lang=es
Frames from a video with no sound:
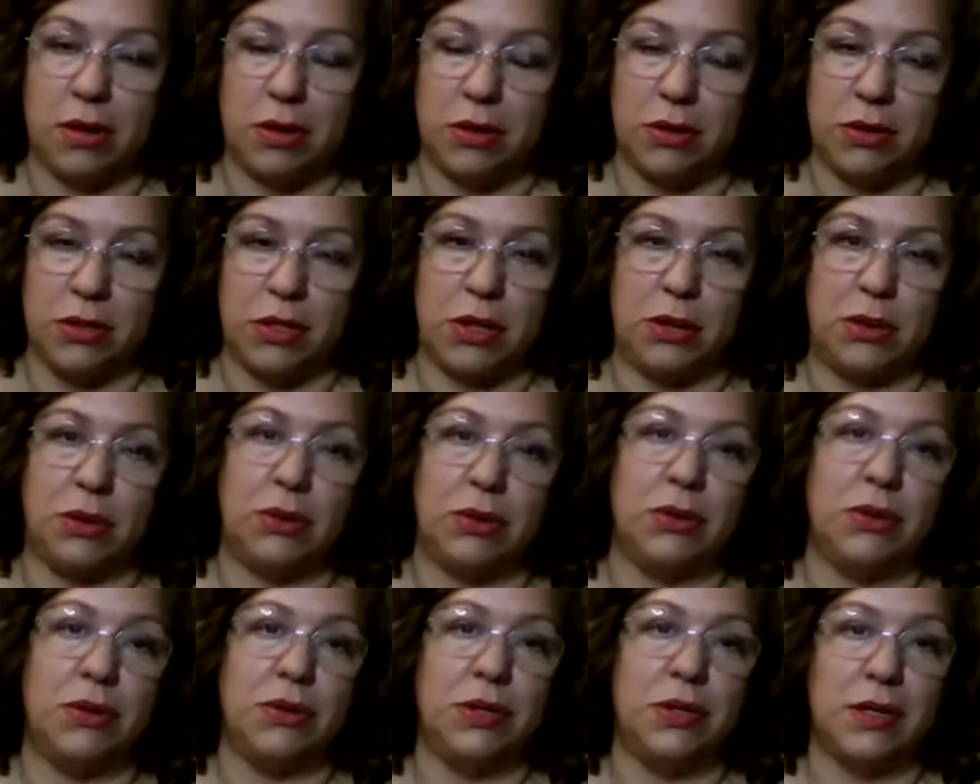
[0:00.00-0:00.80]
cuando
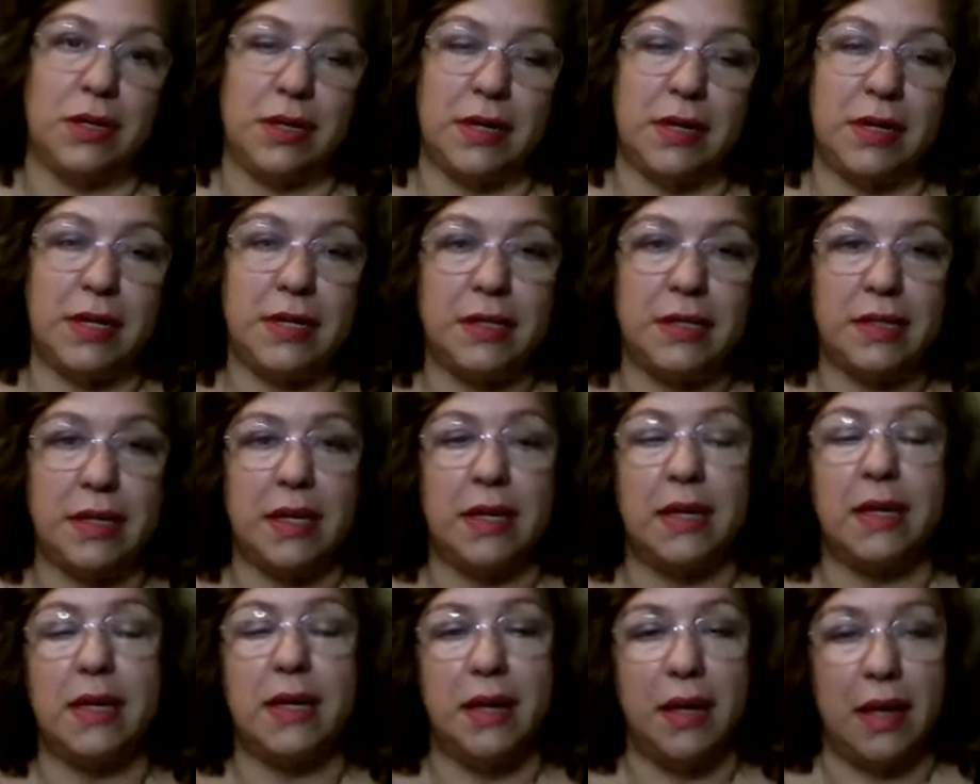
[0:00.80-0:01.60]
Saturno
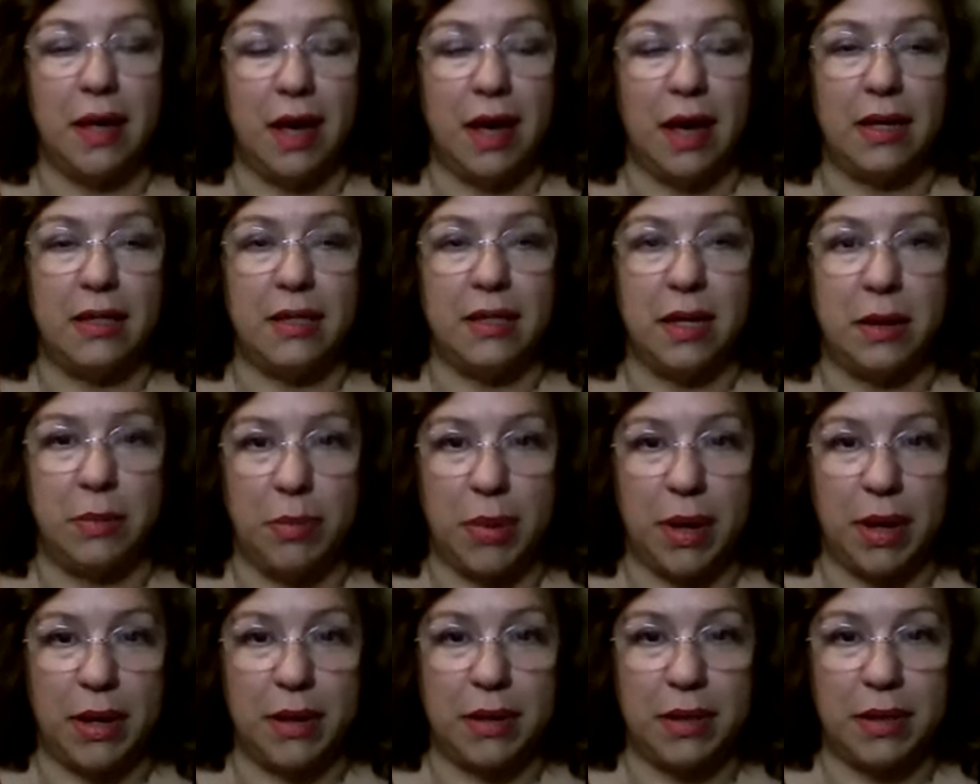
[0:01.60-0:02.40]
regrese a
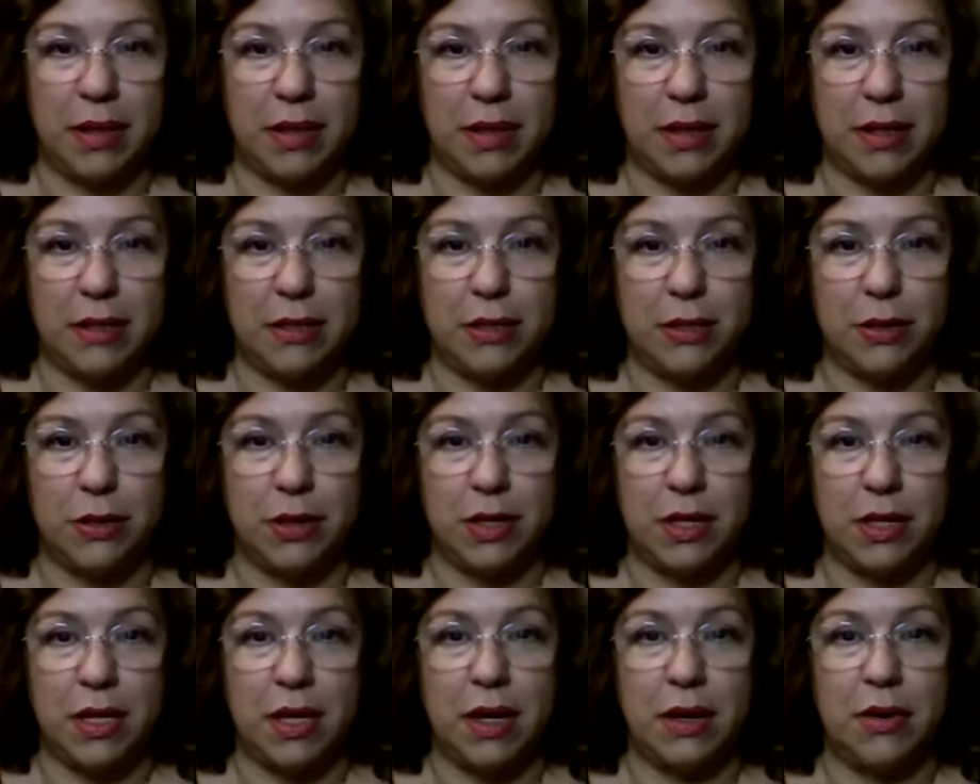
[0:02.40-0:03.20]
esa parte
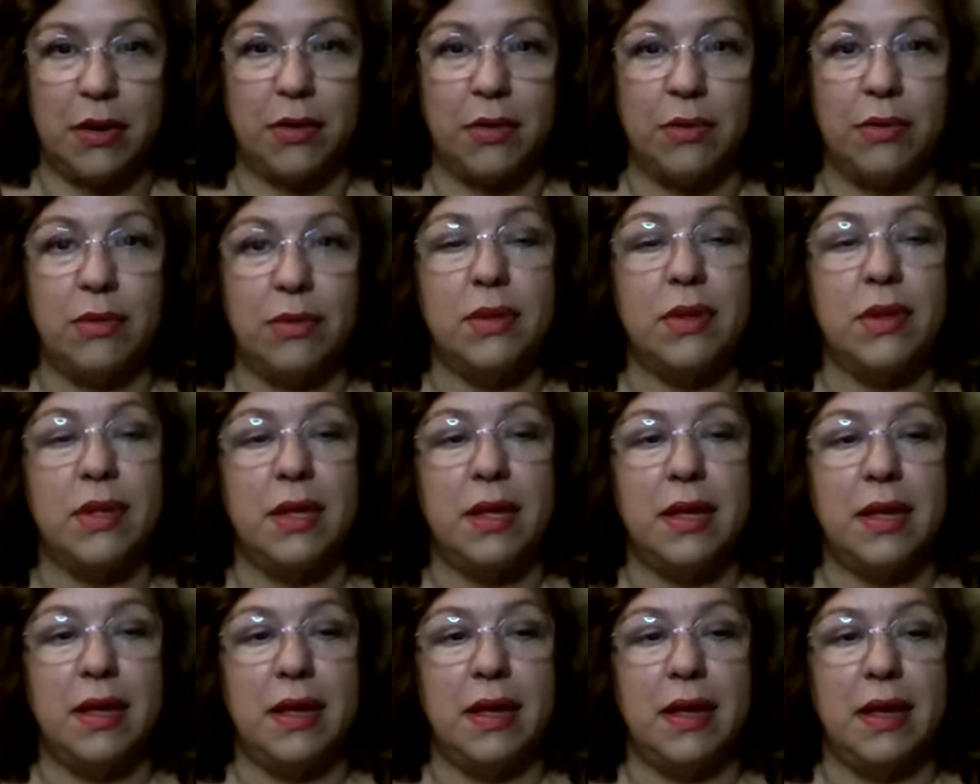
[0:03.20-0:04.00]
del
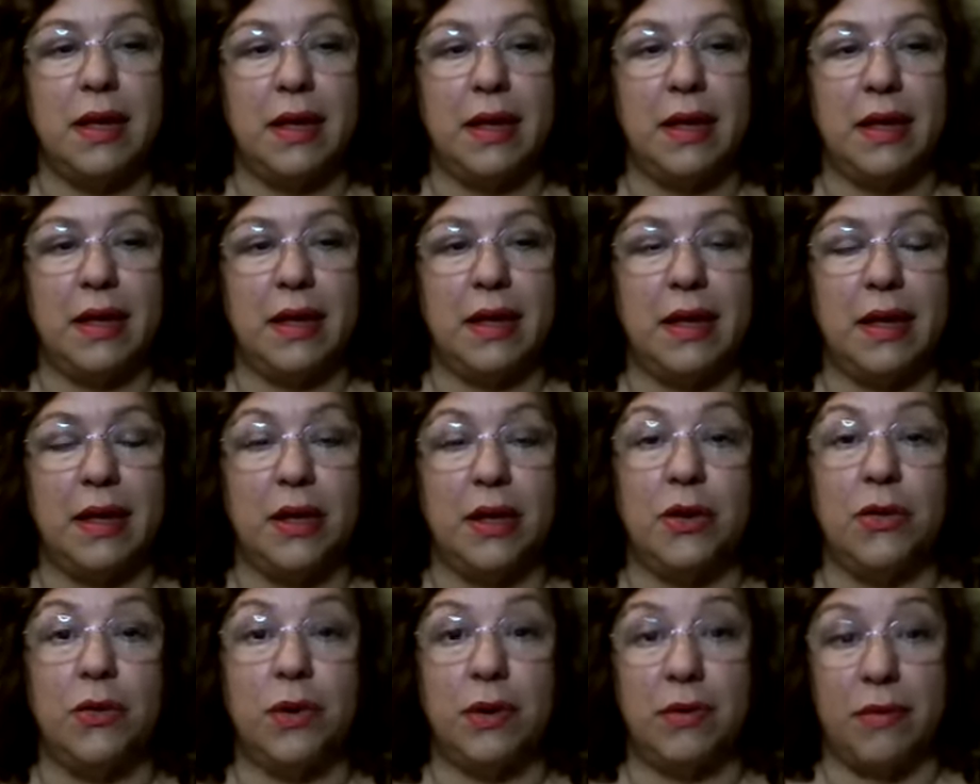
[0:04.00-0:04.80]
zodíaco
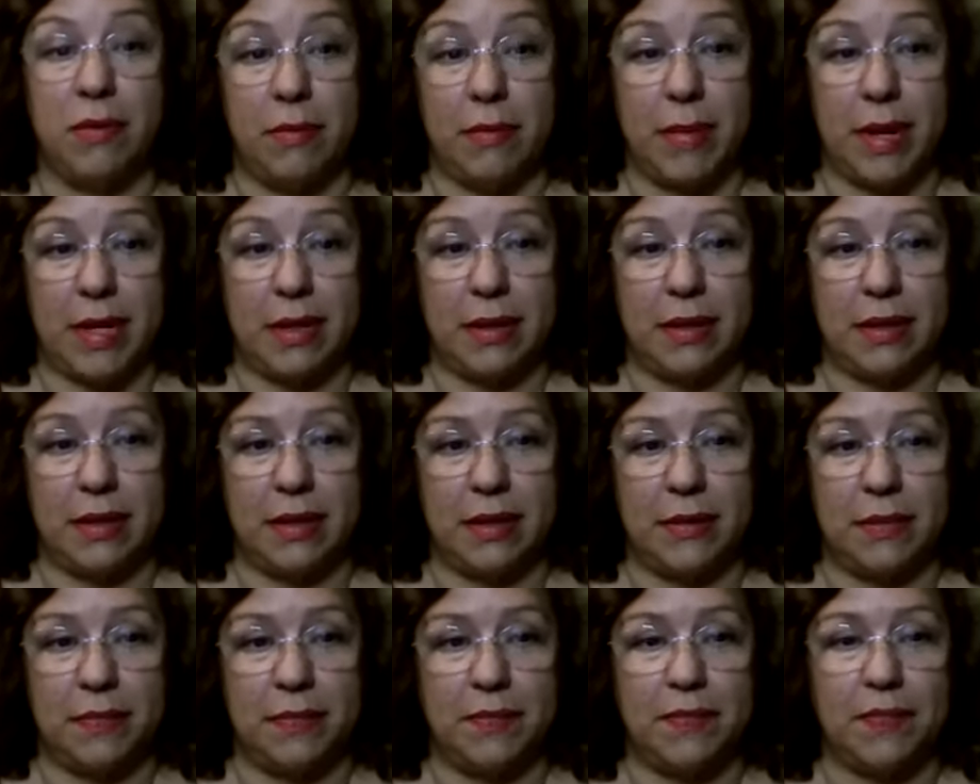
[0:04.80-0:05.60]
eh,
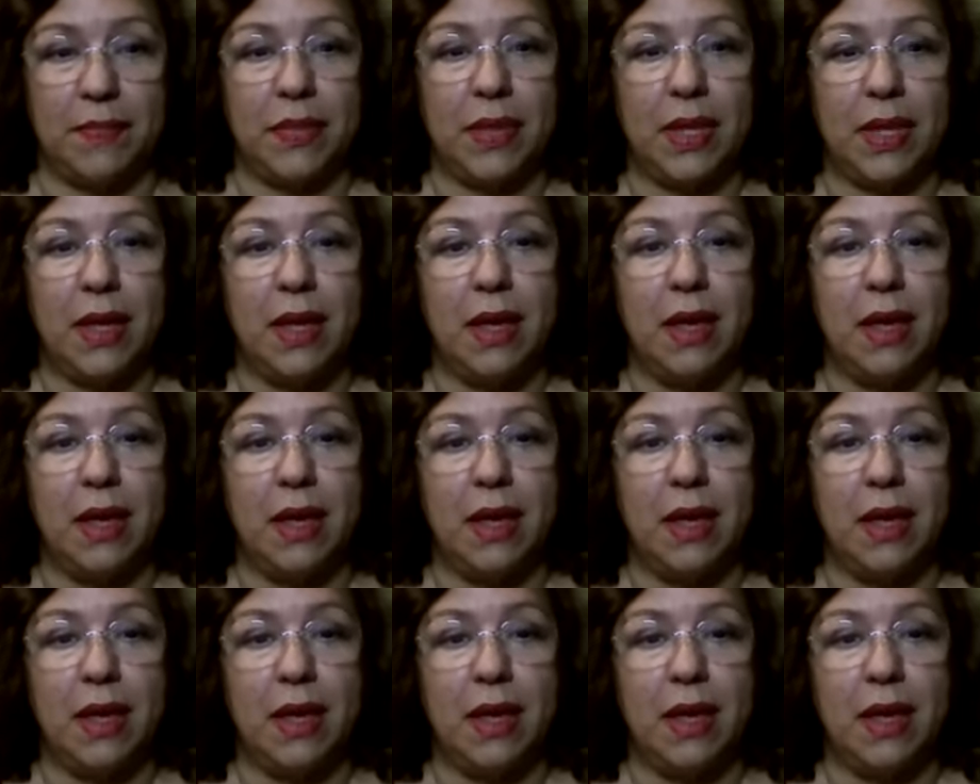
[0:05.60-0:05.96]
nuevamente.